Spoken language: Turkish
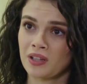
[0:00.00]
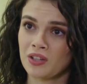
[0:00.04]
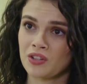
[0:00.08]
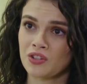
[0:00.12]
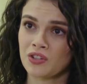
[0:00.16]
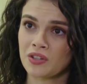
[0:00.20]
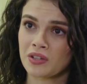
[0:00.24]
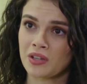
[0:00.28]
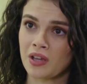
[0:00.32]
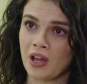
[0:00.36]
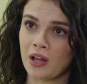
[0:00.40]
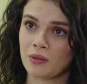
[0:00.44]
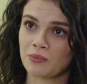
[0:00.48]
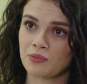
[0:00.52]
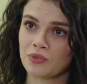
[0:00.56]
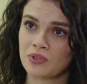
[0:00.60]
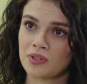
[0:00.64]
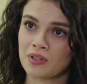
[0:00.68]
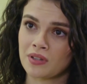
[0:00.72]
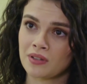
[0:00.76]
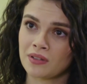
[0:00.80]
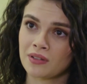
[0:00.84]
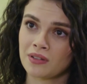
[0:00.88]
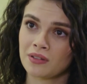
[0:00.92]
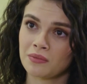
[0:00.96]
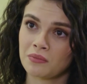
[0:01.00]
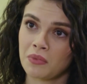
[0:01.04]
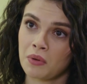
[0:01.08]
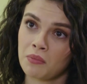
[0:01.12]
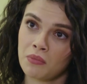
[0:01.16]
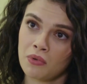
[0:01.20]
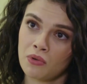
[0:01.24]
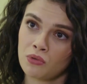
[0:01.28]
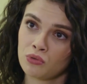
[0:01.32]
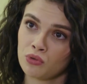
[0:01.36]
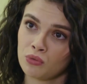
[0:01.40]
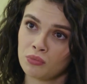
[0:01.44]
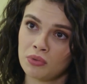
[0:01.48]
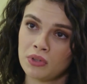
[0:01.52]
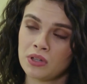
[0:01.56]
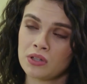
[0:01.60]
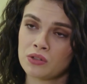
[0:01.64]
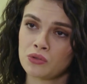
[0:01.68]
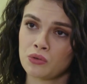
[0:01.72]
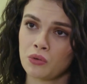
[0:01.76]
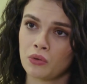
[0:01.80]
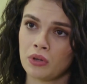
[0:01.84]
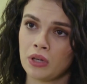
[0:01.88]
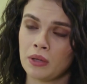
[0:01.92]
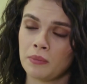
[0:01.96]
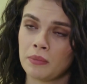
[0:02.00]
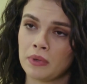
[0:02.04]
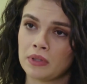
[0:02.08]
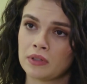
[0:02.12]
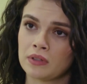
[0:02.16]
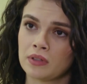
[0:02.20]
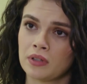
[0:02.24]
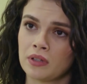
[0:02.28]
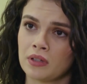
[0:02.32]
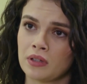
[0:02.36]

için gelmiş sanırım ama onu bile söylemedi.